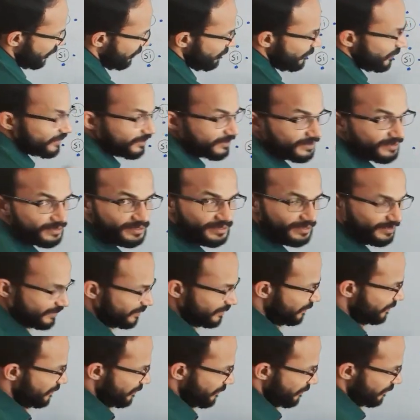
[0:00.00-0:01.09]
वन
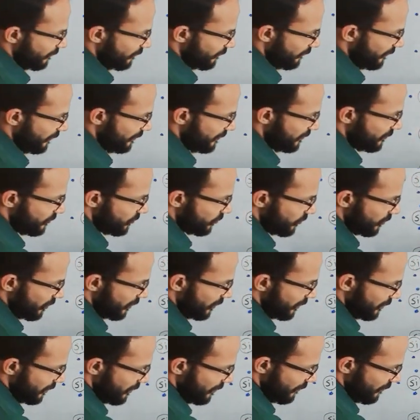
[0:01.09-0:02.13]
वन टू का